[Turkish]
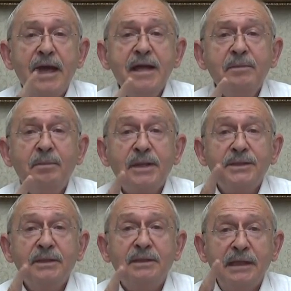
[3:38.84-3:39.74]
En
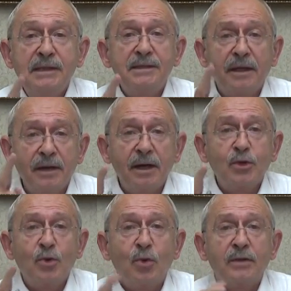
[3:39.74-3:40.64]
basit insan
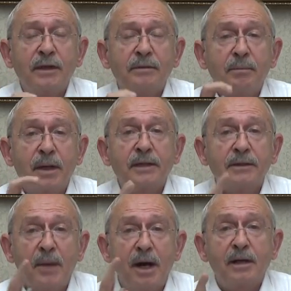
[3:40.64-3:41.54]
hakkı olan
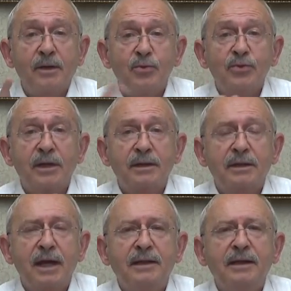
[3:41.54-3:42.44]
barınma hakkı
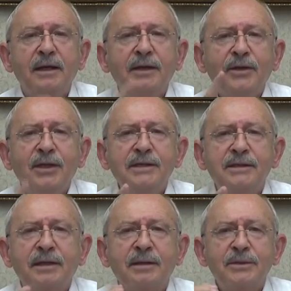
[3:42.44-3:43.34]
üzerinden
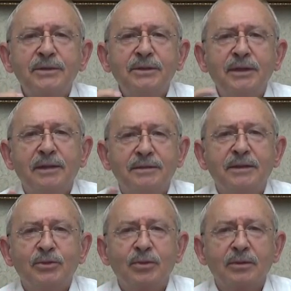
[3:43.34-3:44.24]
insanımızı tehdit
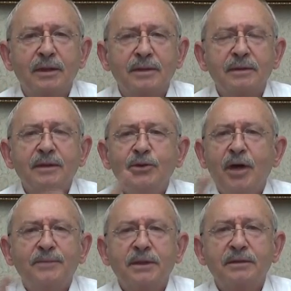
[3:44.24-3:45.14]
ediyorlar.
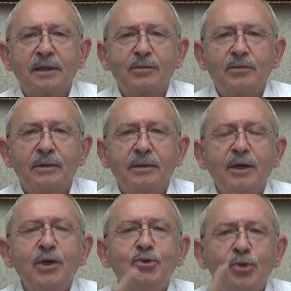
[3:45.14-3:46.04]
Yaptıkları bu.
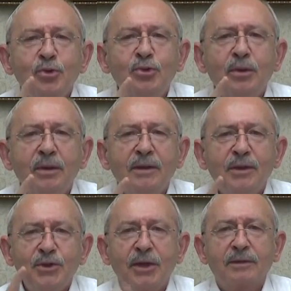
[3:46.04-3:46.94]
Çünkü
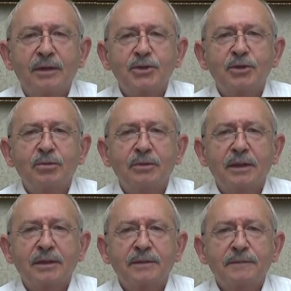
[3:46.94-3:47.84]
şantajcı
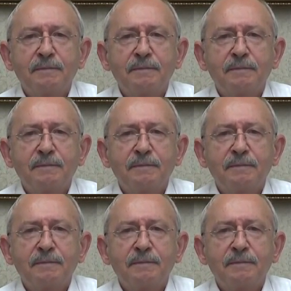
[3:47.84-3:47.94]
bunlar.